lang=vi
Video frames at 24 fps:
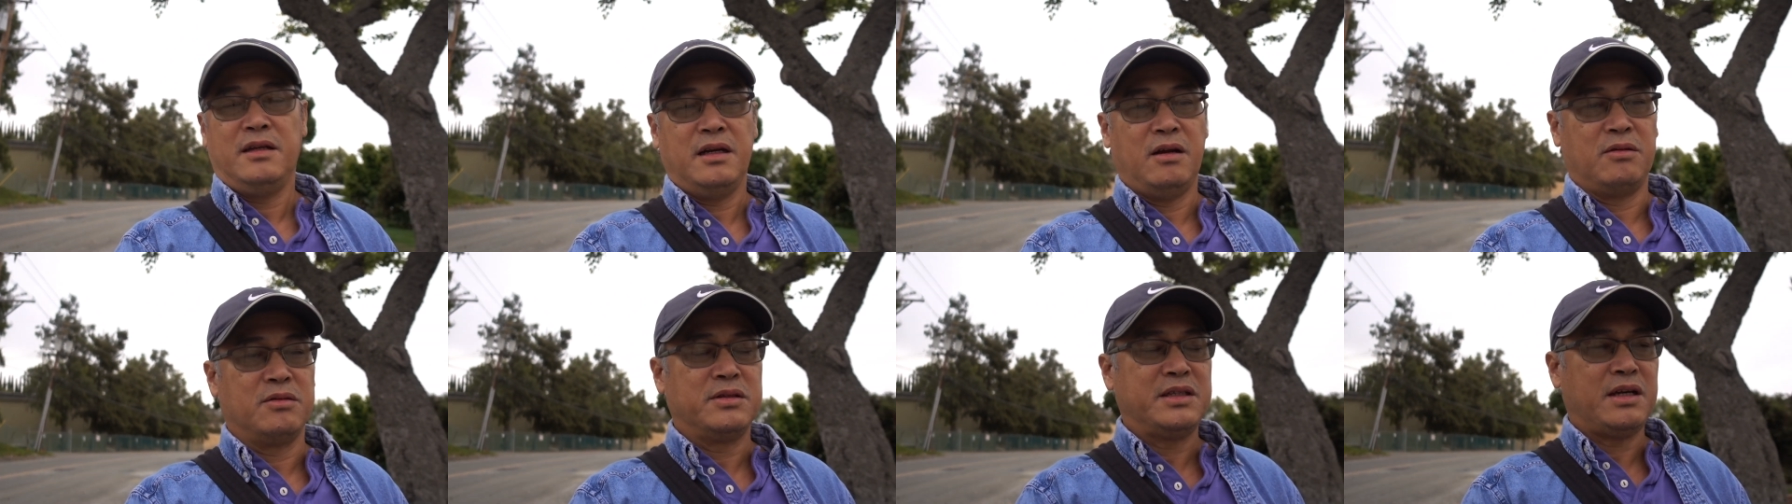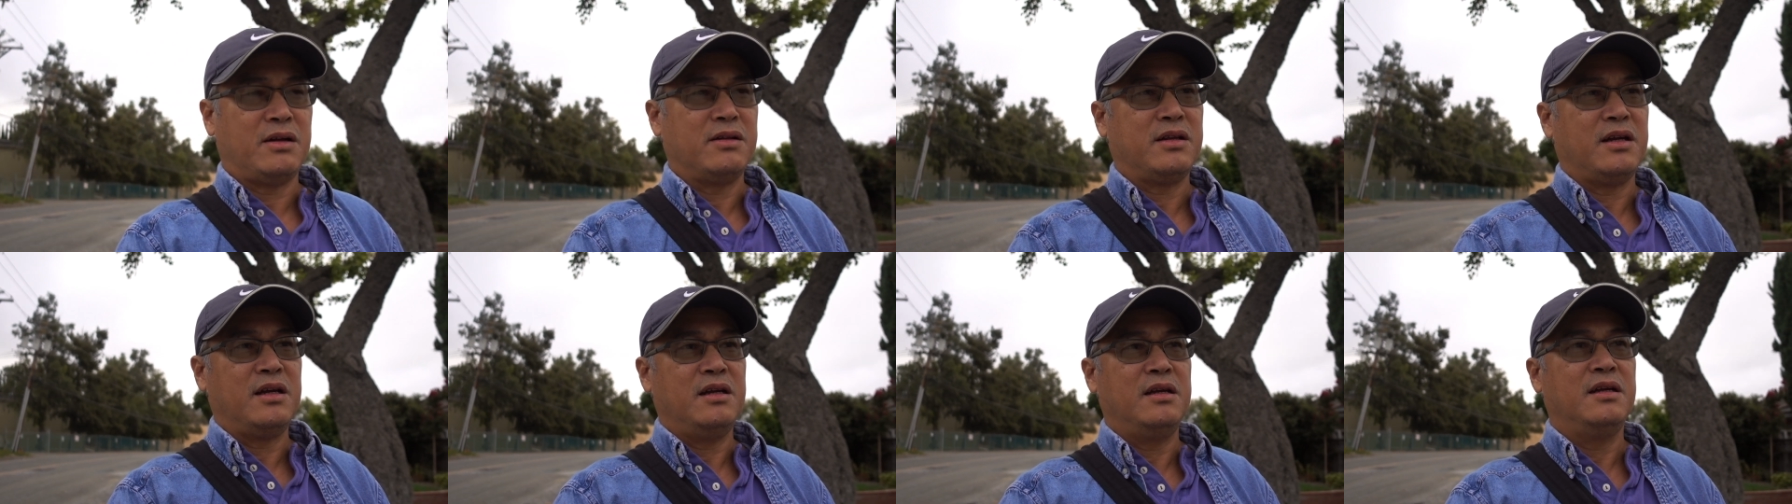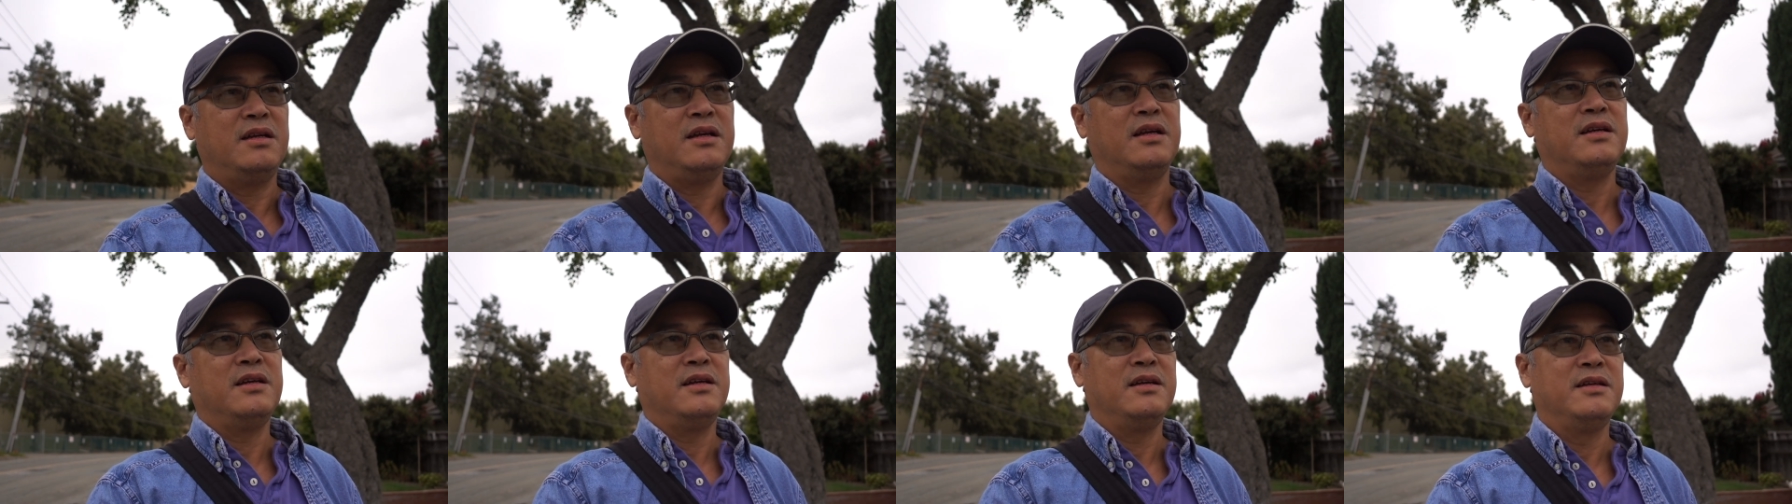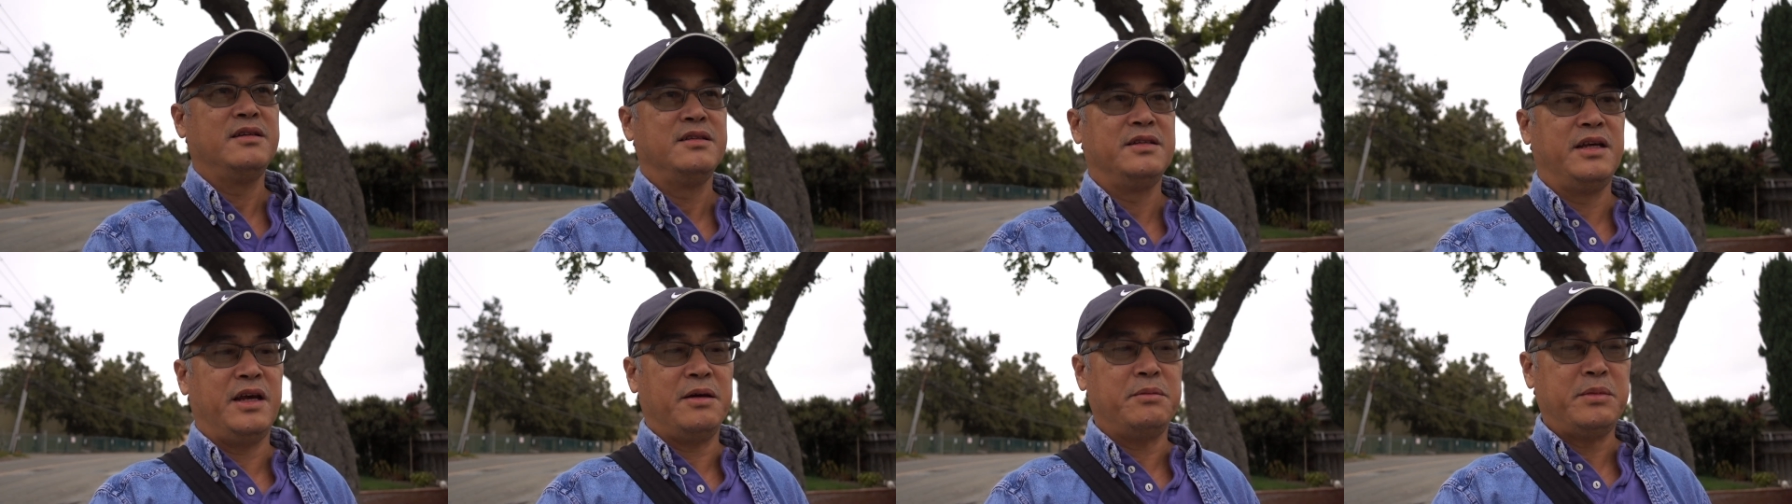Động sao ta?
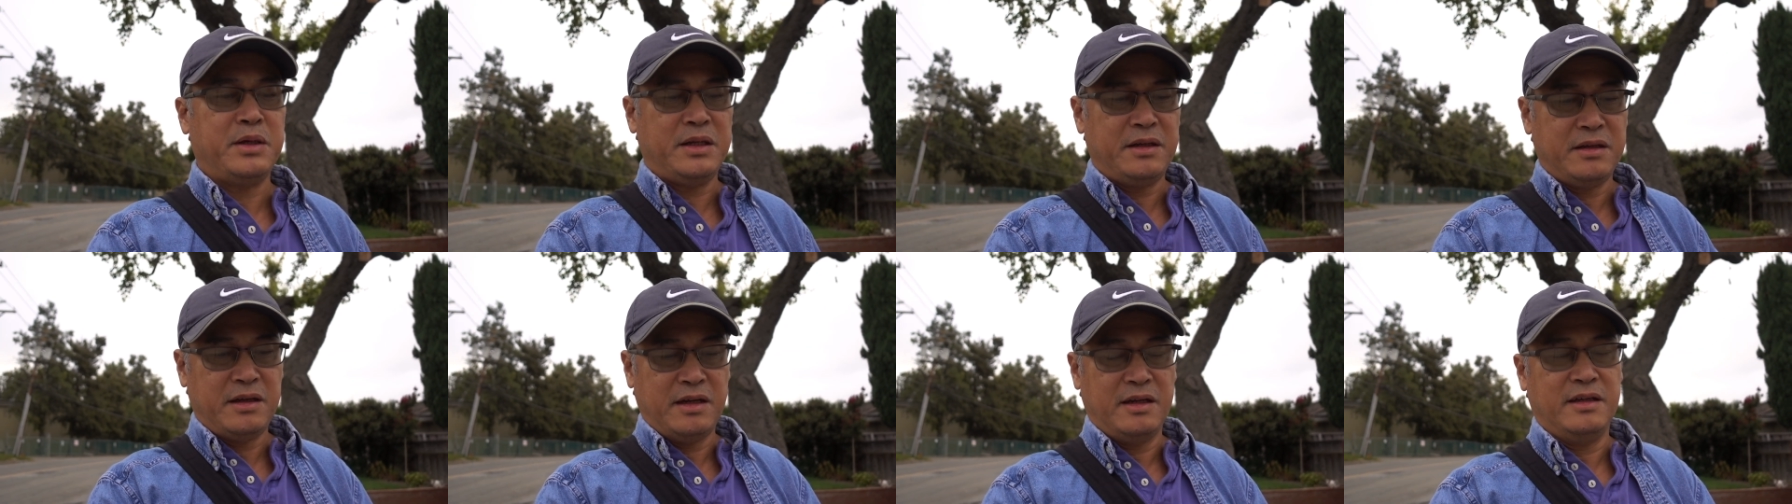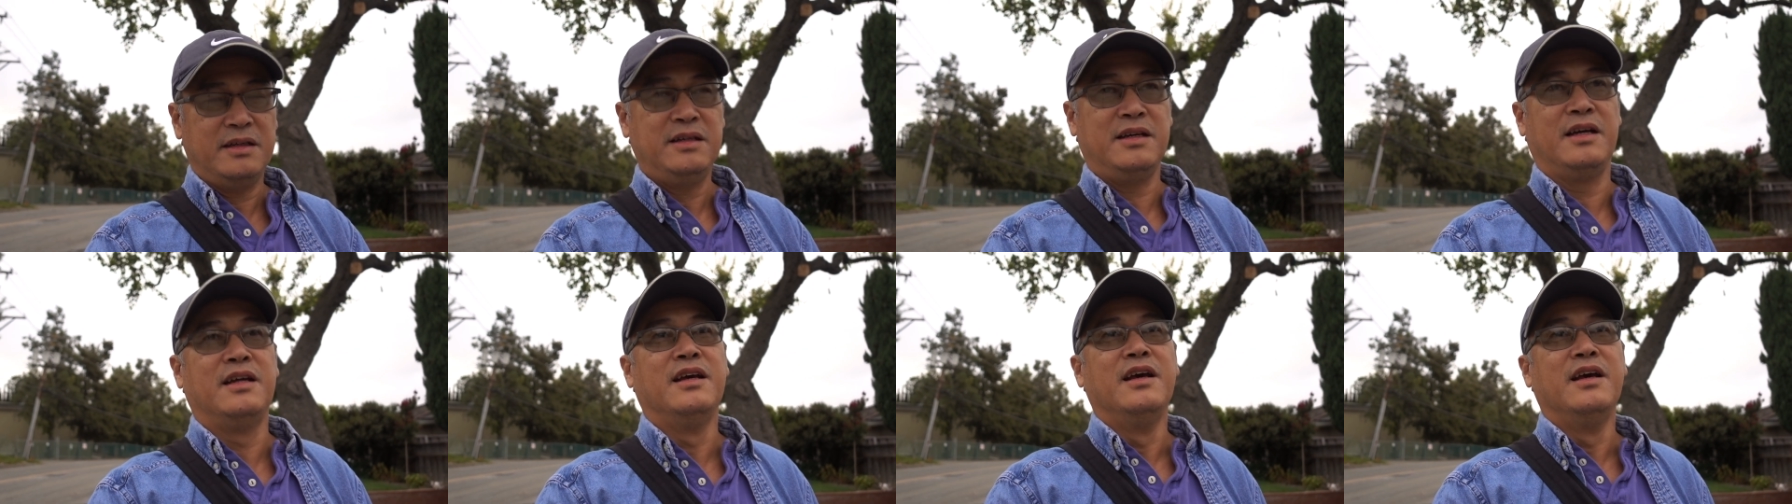Yemen hả?